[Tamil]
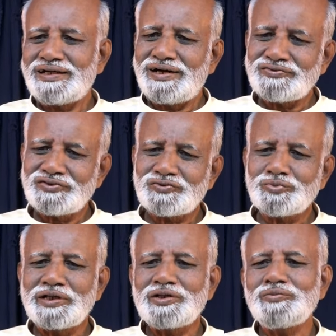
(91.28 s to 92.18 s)
கான்சியஸ்
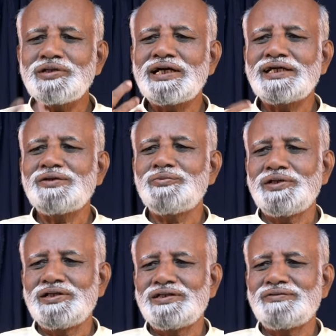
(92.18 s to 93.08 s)
மைண்டுமே அடங்கி
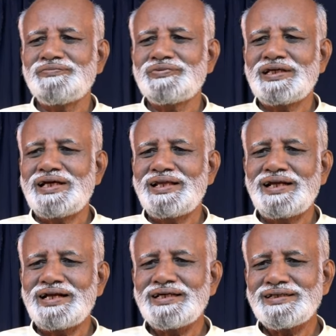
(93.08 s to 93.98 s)
போயிடுது
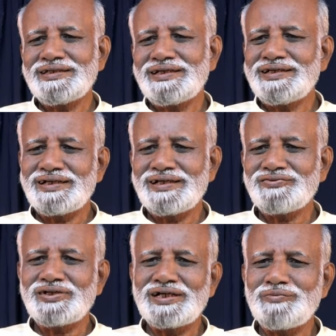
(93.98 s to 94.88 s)
அதனால் ஆனால்
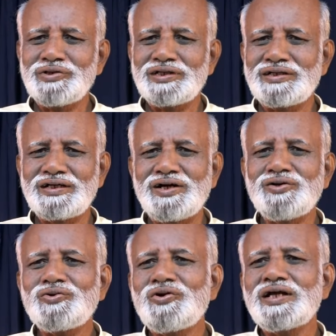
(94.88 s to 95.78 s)
என்னன்னு சொன்னால் நம்ம
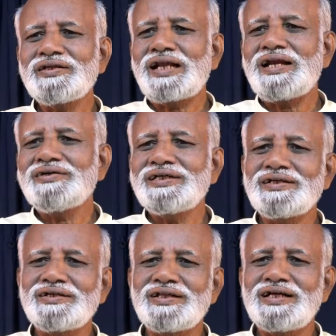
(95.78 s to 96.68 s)
கண்ட்ரோலில் இதெல்லாம்
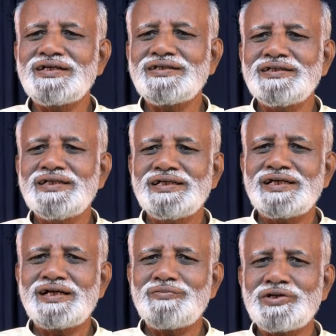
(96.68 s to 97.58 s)
இருக்குதா
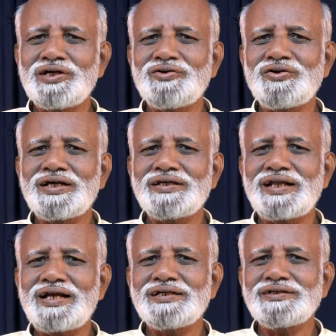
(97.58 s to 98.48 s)
ஏன்னா நம்ம கண்ட்ரோலில்
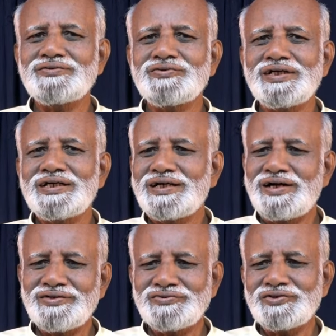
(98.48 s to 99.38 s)
எதெல்லாம் இருக்குதுன்னு சொன்னால்
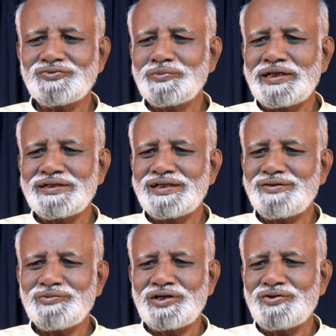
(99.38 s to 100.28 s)
கான்சியஸ் மைண்டு
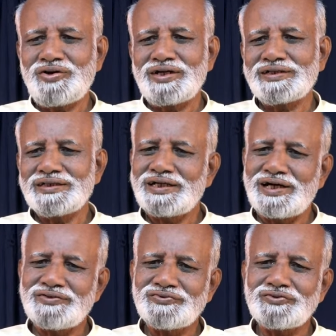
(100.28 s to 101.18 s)
தான் நம்ம கண்ட்ரோலில் இருக்குது
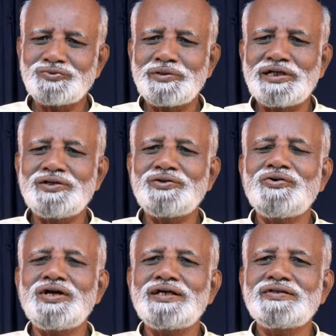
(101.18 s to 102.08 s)
கான்சியஸ்
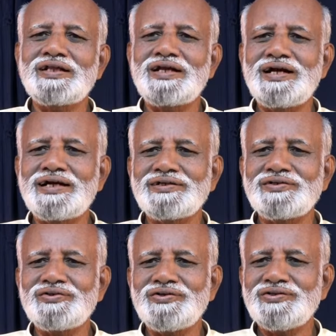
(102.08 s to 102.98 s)
மைண்டுக்குள்ளே எதெல்லாம்
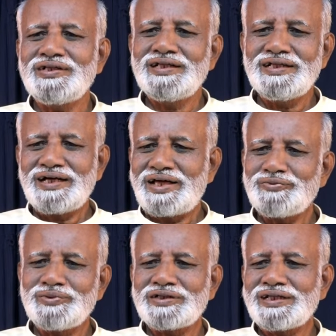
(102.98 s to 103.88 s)
அடங்குதோ
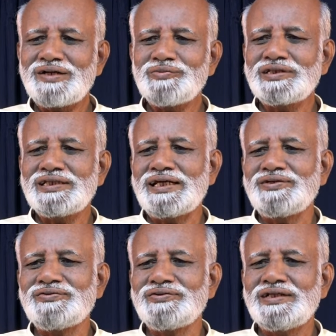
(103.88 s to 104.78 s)
அது மட்டும்தான் நமக்கு
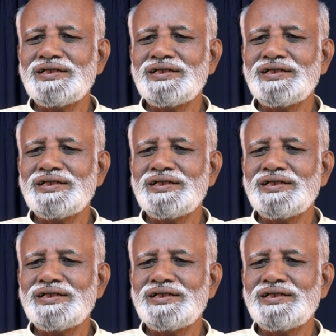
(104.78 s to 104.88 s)
தெரியும்